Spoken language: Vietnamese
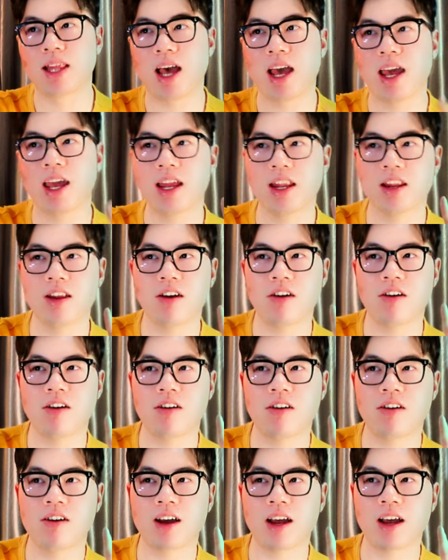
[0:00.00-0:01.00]
thấy
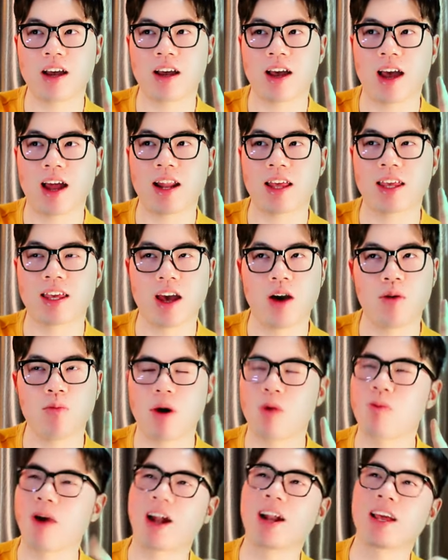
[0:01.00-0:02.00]
nó khá là giống,
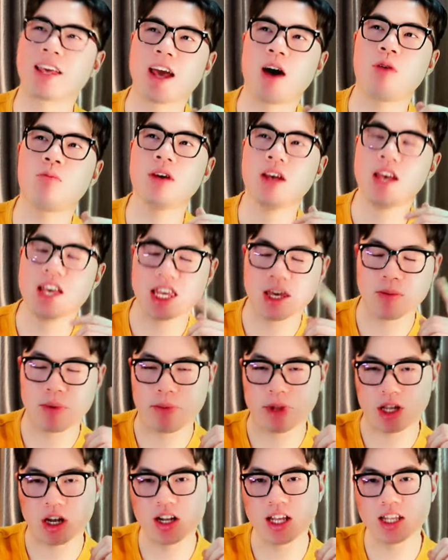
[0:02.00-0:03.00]
không hẳn là giống, nhưng mà
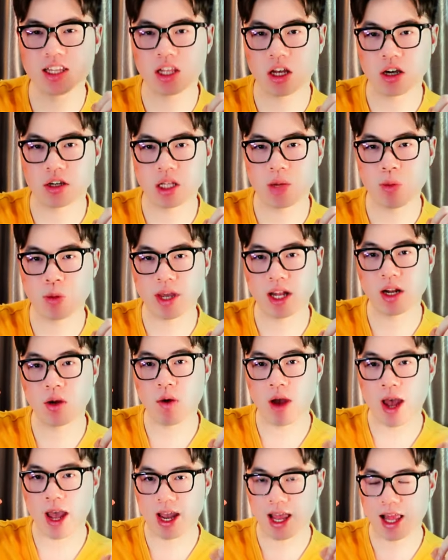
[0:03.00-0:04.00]
mình có liên tưởng tới một chai nước
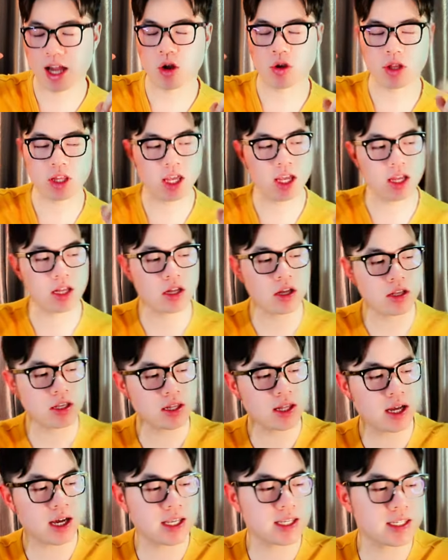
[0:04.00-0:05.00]
hoa khá là nổi tiếng, đó
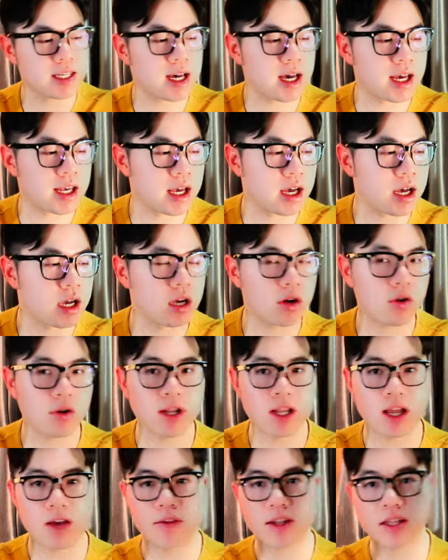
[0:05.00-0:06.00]
chính là cái chai
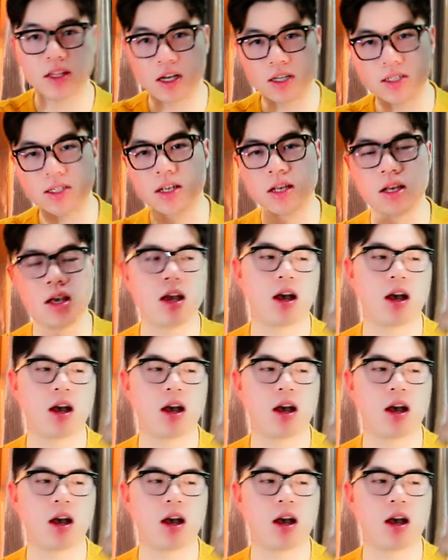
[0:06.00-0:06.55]
Creed Aventus.